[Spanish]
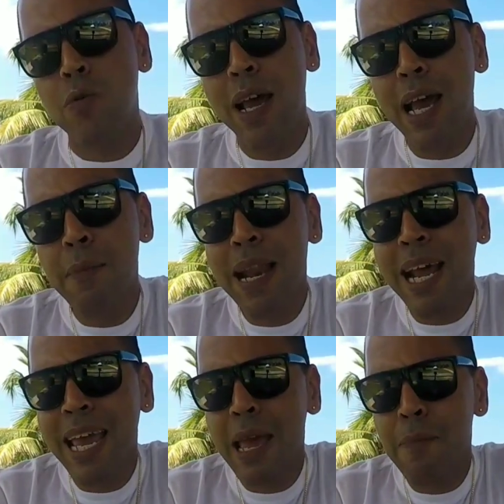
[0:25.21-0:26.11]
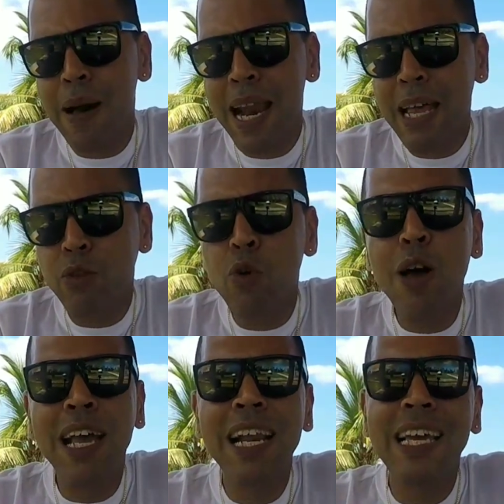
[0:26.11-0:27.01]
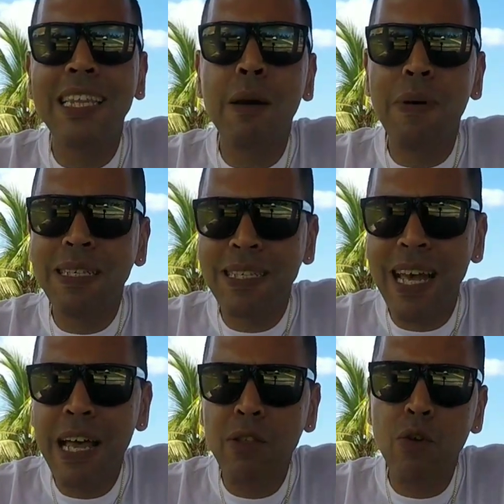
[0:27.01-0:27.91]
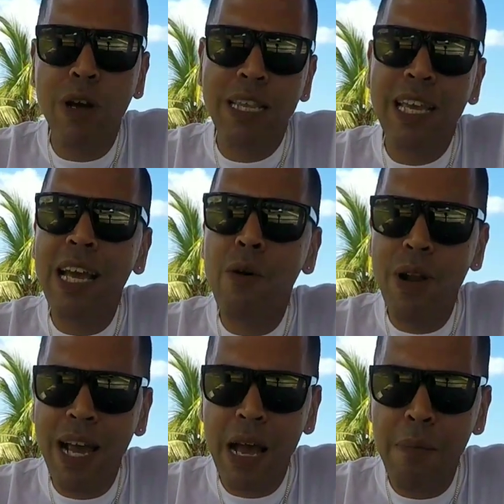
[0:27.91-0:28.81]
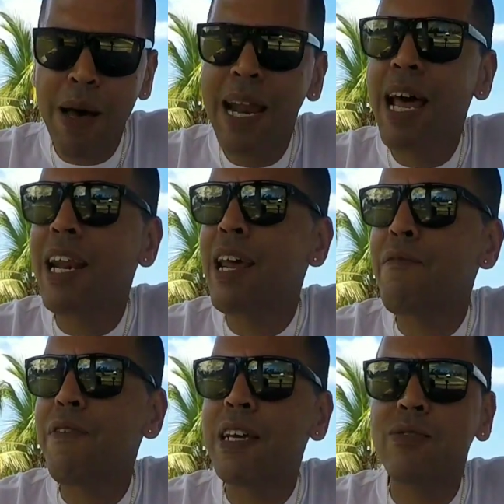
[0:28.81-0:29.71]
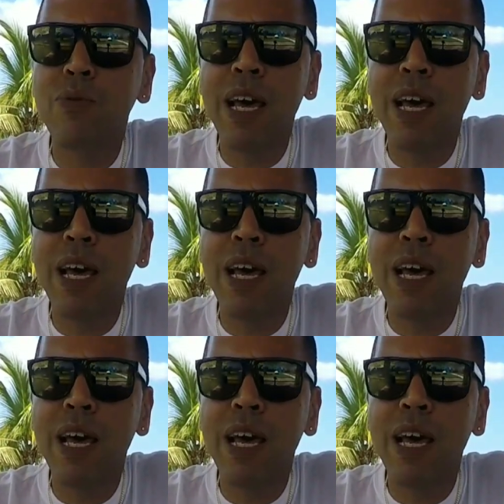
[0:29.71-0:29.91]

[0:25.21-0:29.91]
una cámara que para todo aquel que esté pensando que tenga una cámara reflex,